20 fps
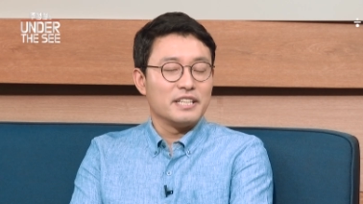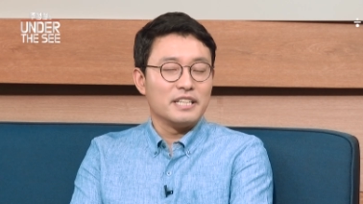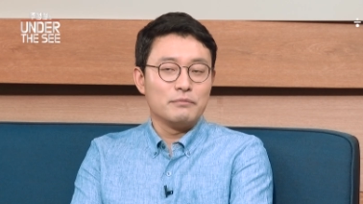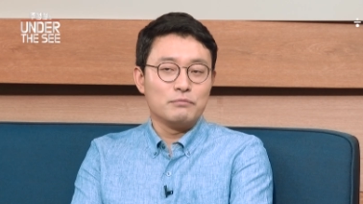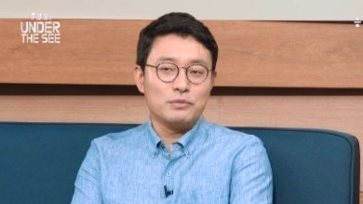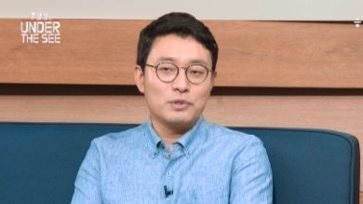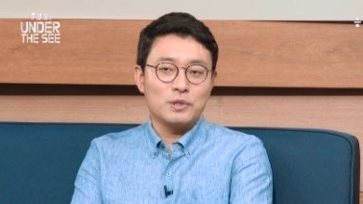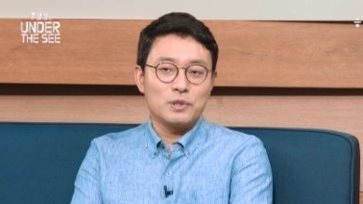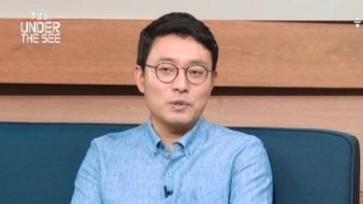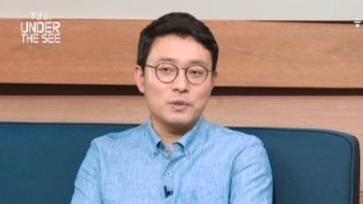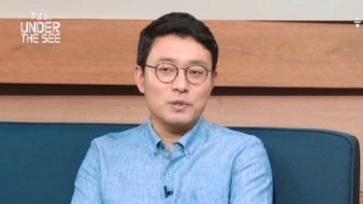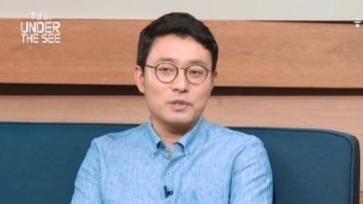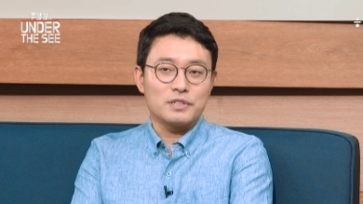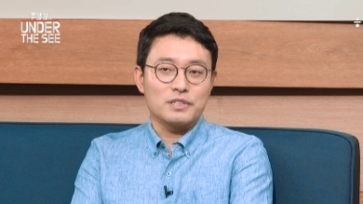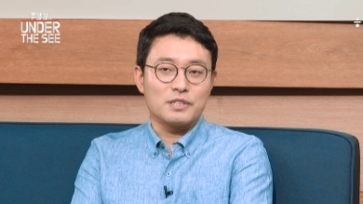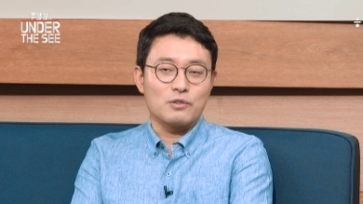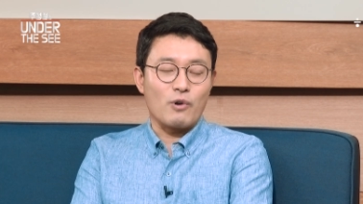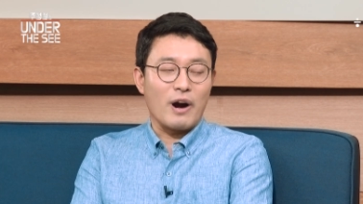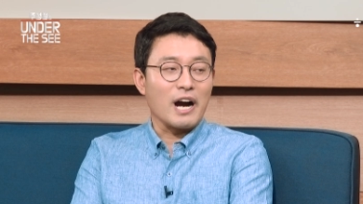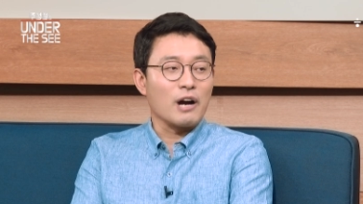
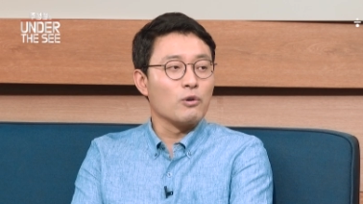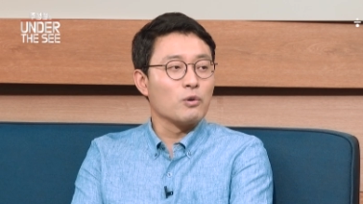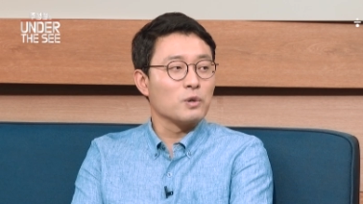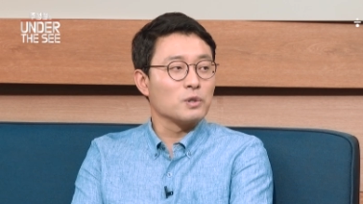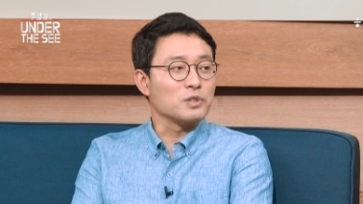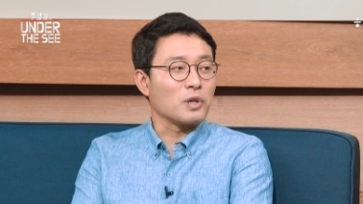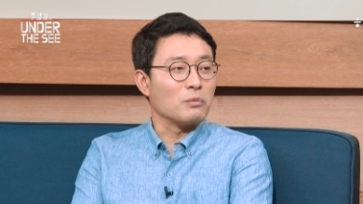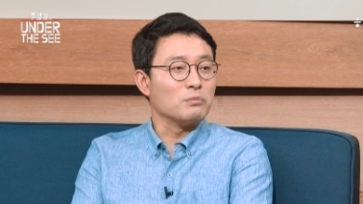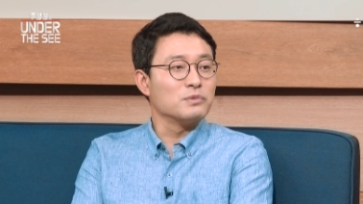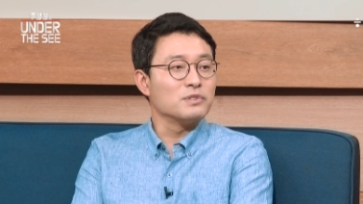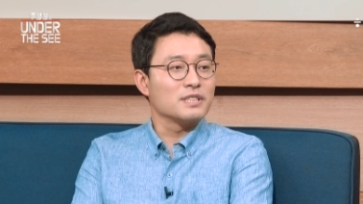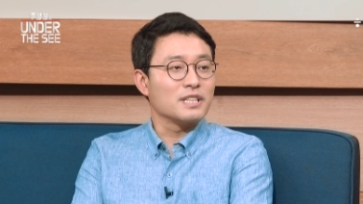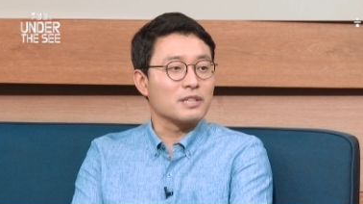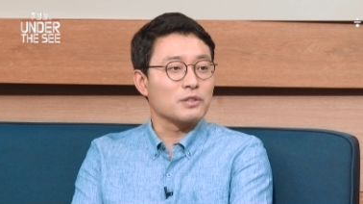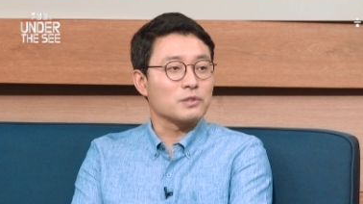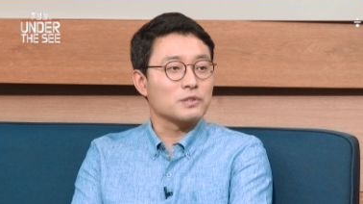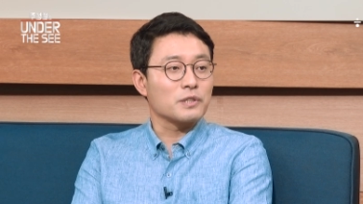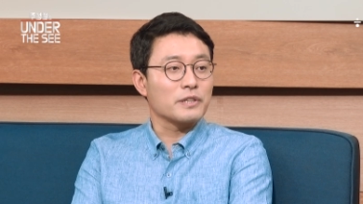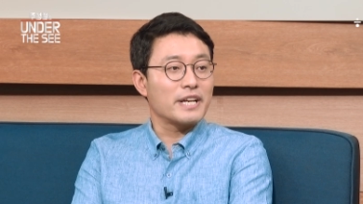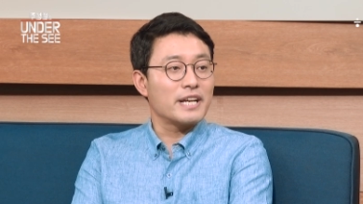인물도 그 광고
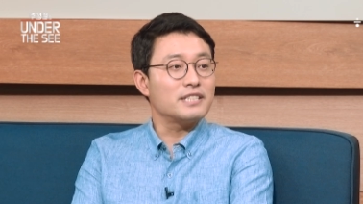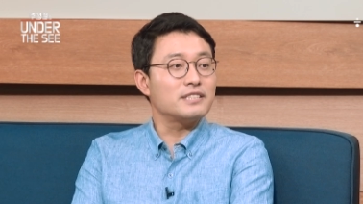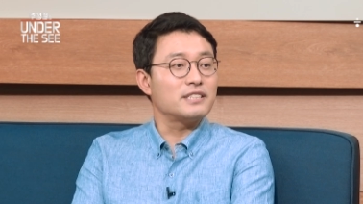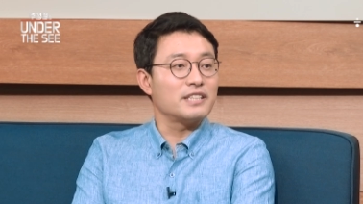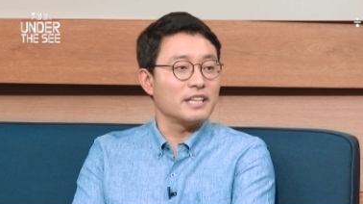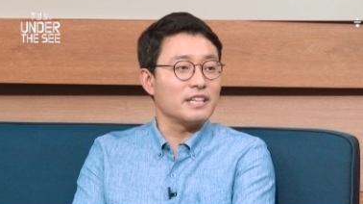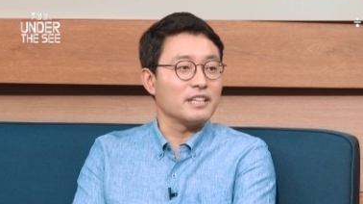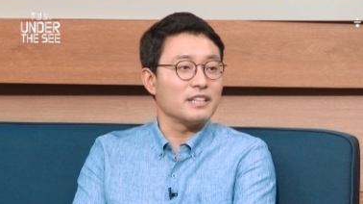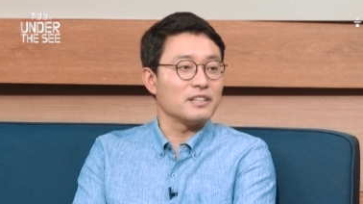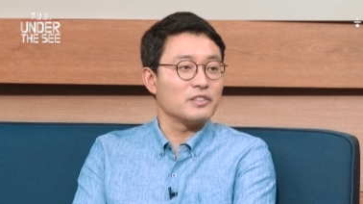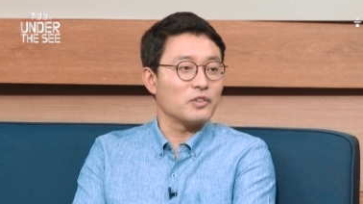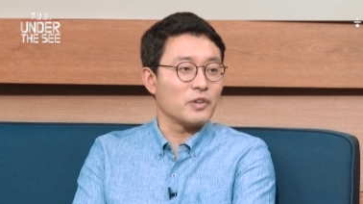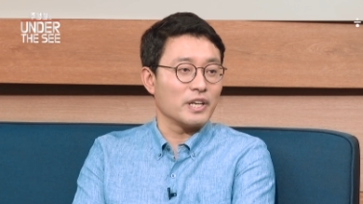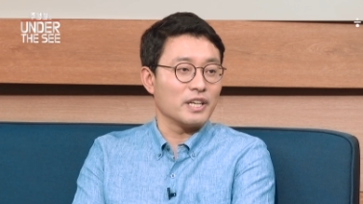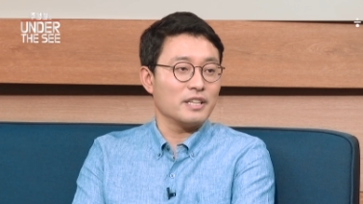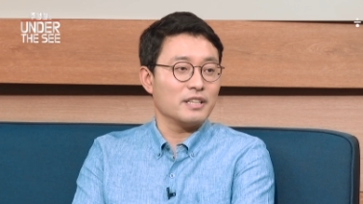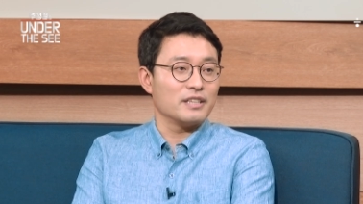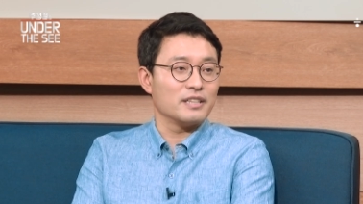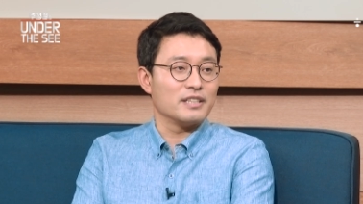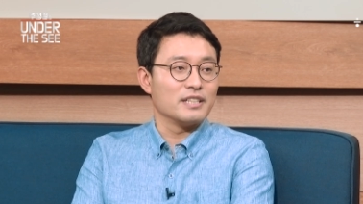전문가로서 캐스팅된